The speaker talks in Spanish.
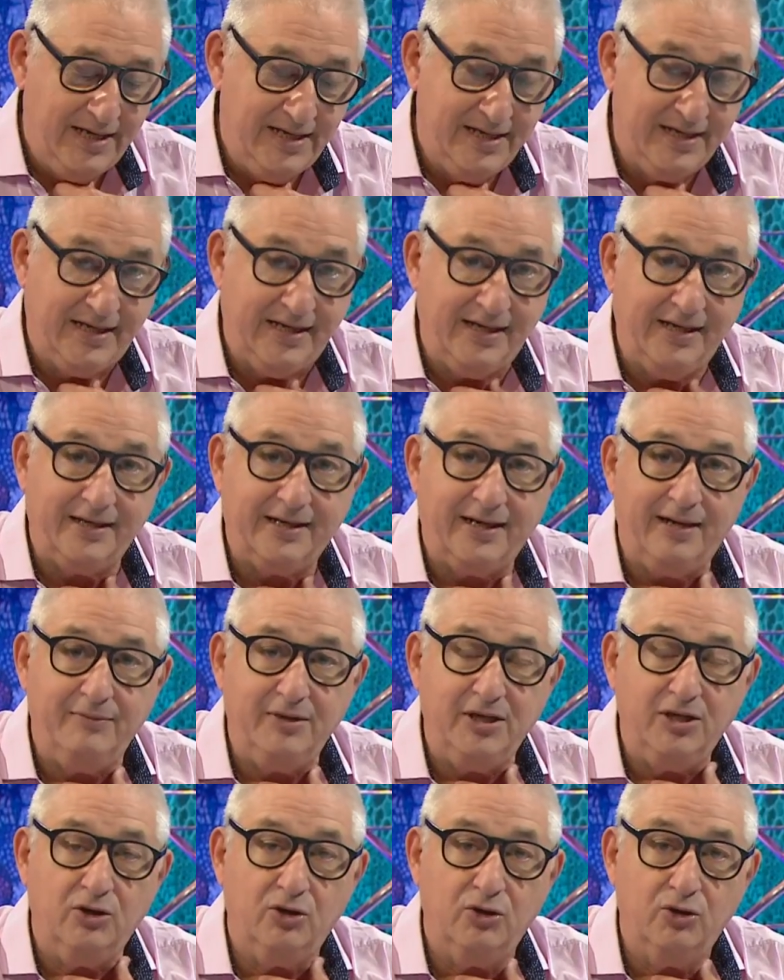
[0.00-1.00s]
y que en el
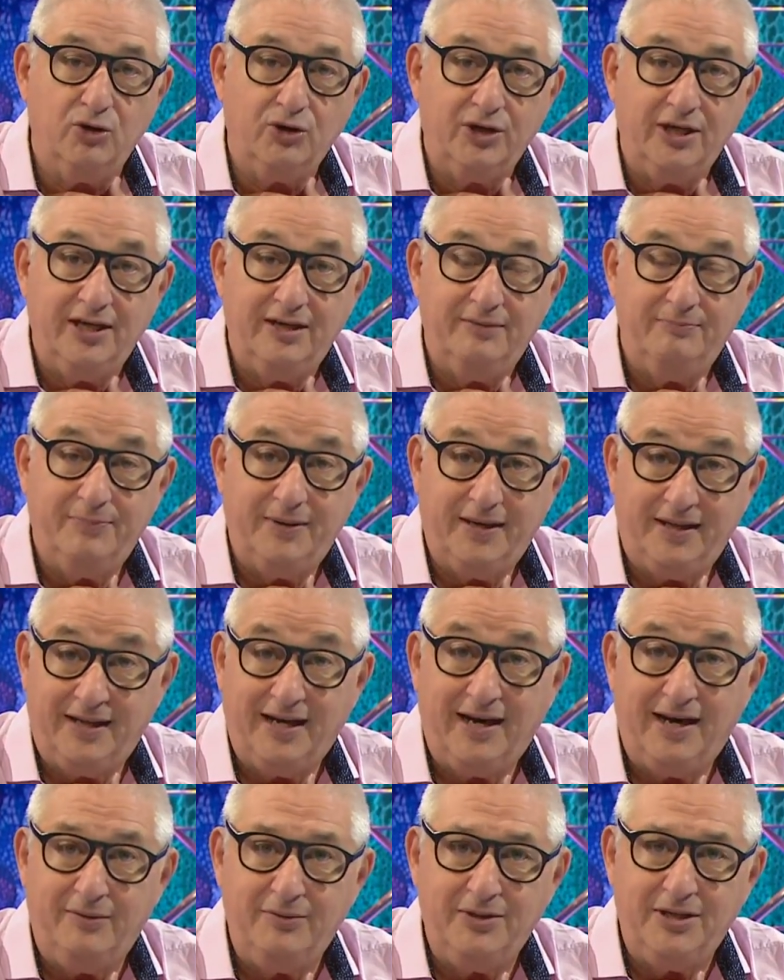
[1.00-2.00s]
camino no quieren
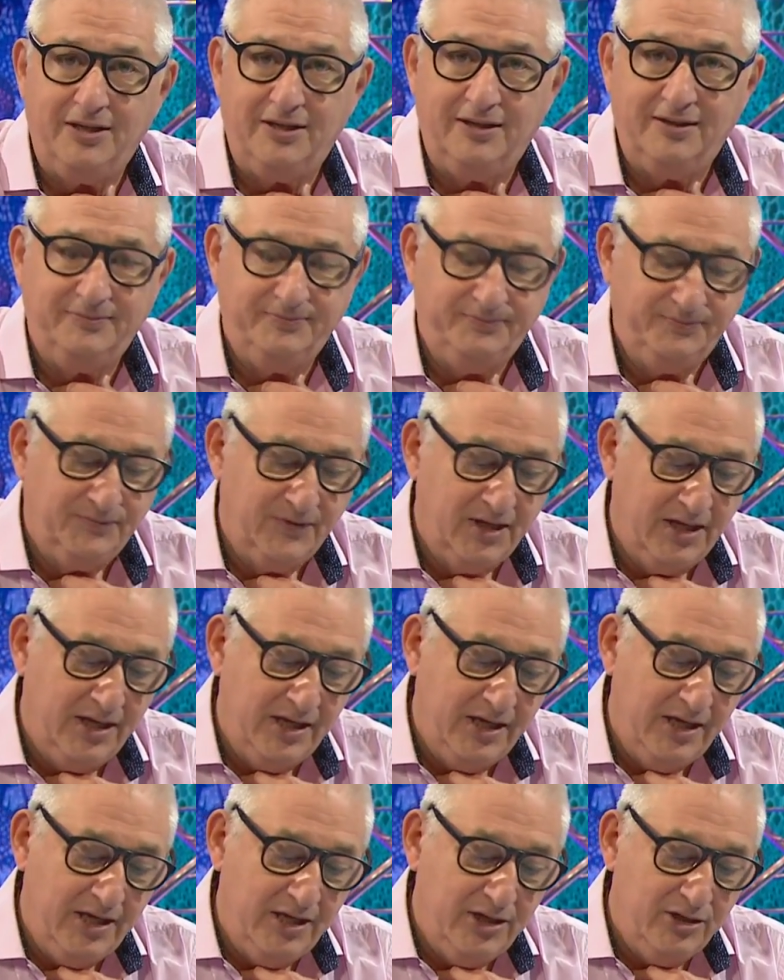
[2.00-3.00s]
perder la vida,
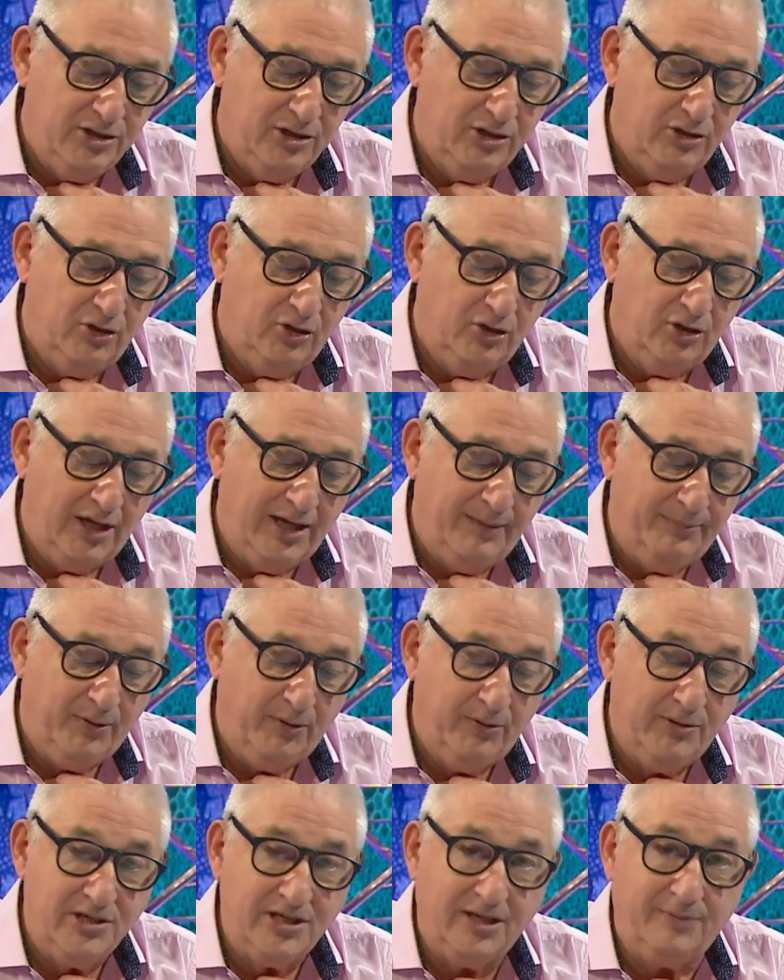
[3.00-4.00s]
sino
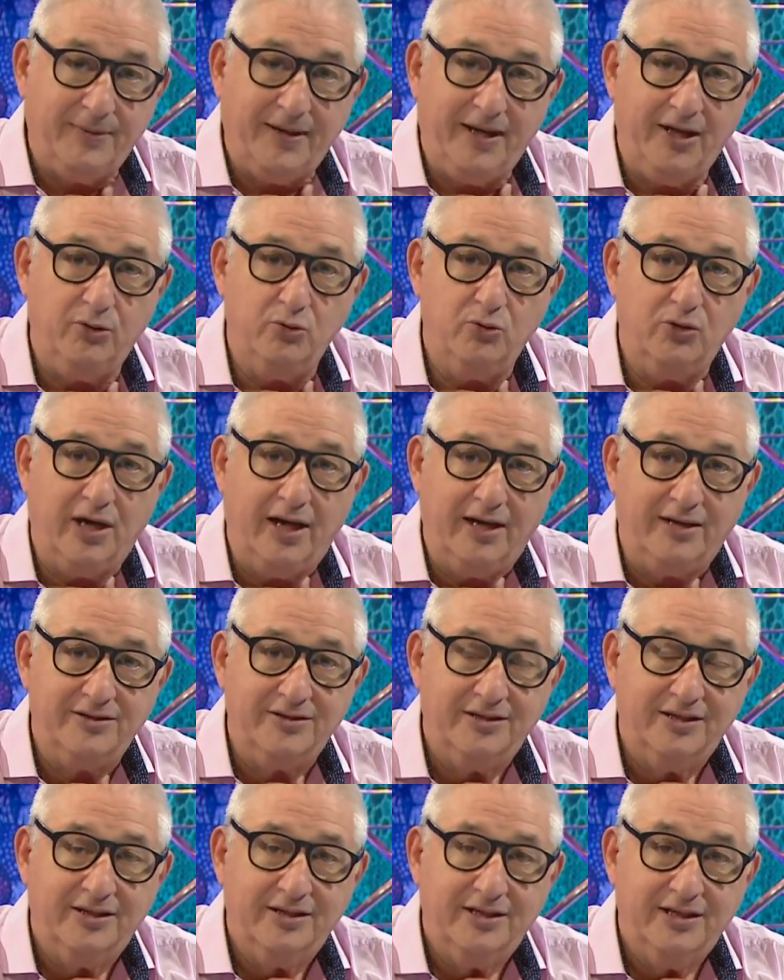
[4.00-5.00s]
aprovechar para
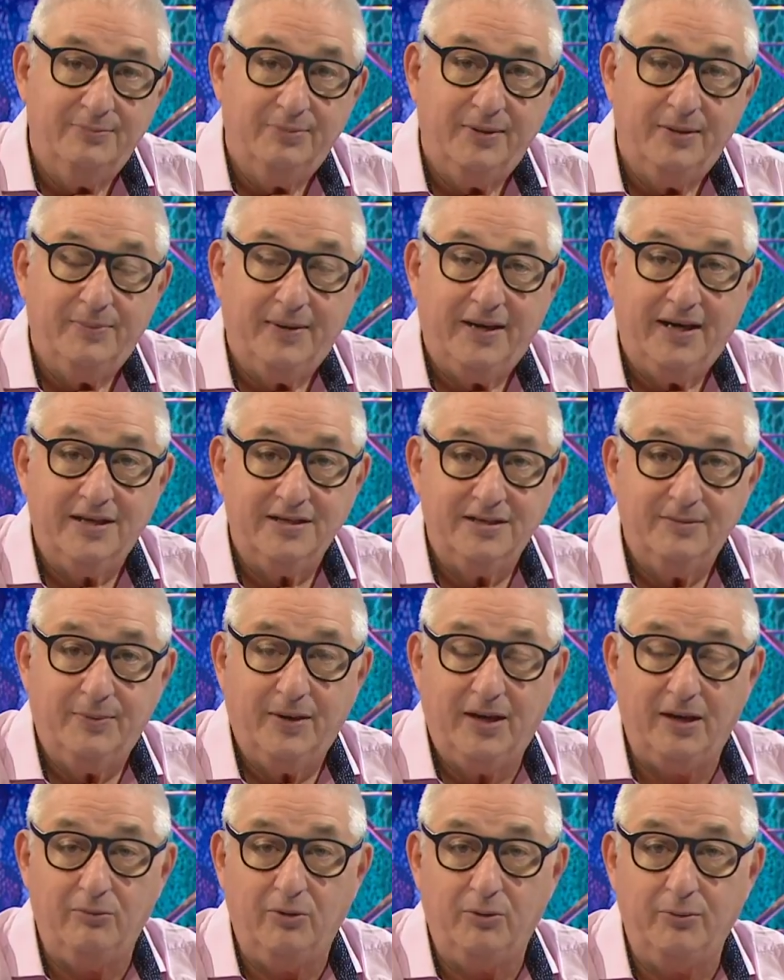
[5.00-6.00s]
educarse y prepararse
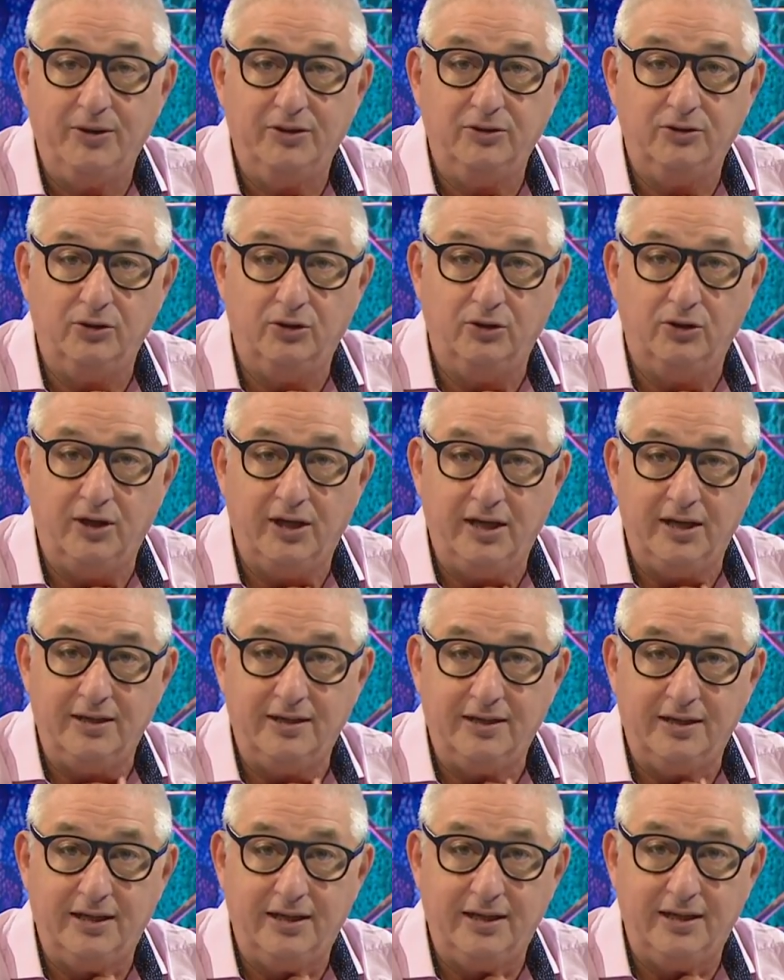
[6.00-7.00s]
para el momento
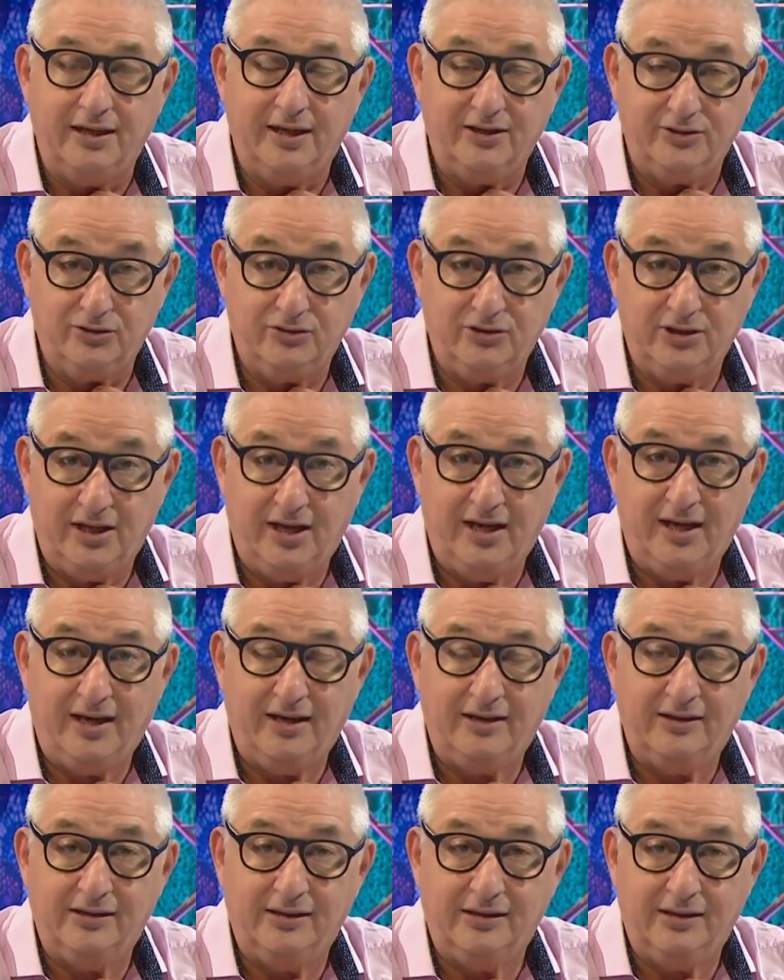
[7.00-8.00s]
en que la
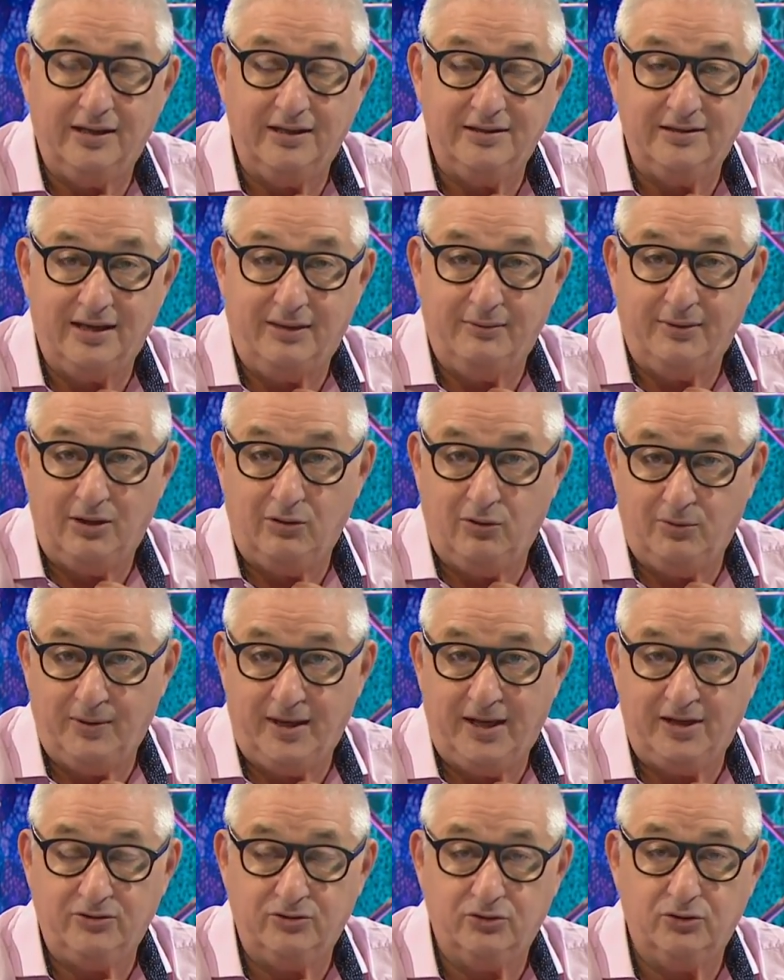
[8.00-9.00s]
sociedad les abra los
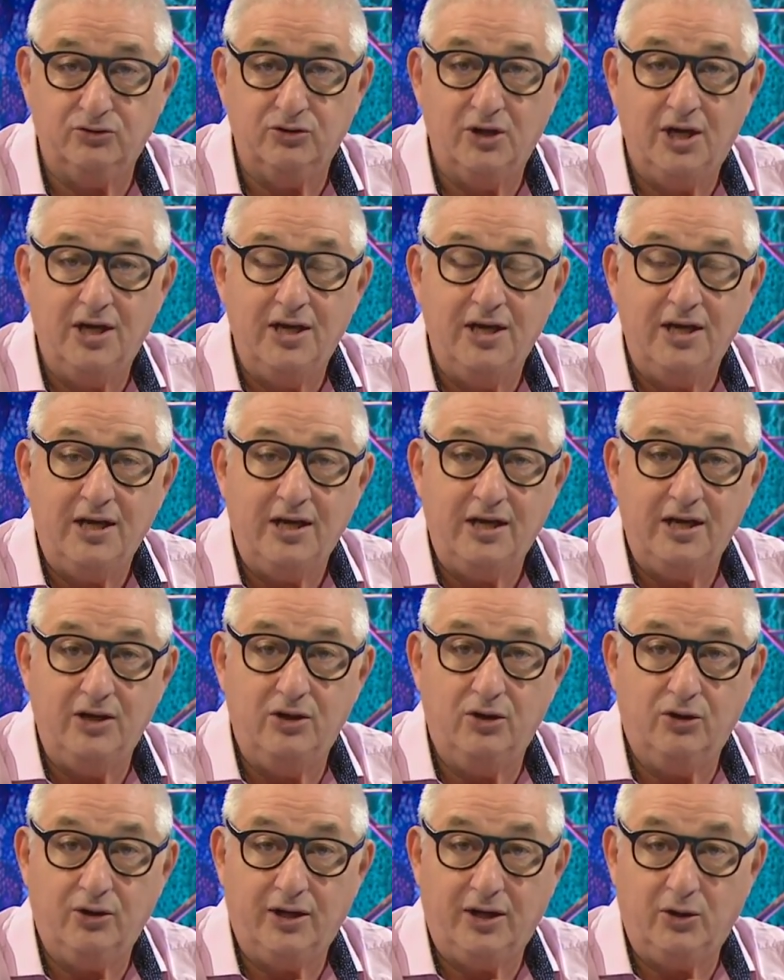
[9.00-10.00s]
brazos
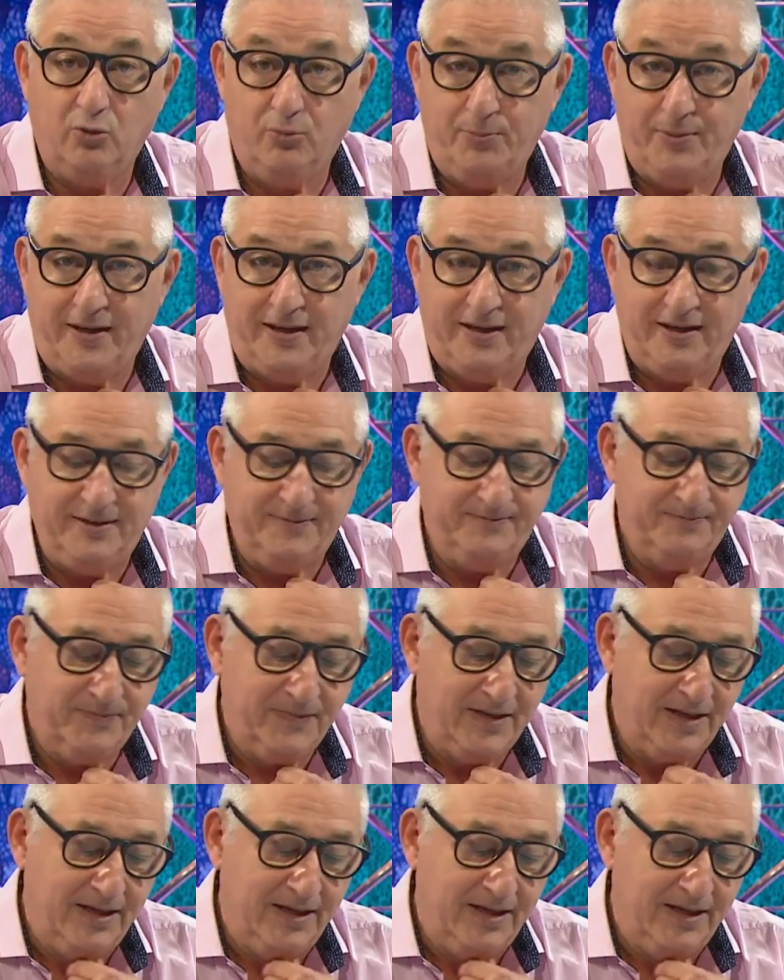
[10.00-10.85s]
y los recupere.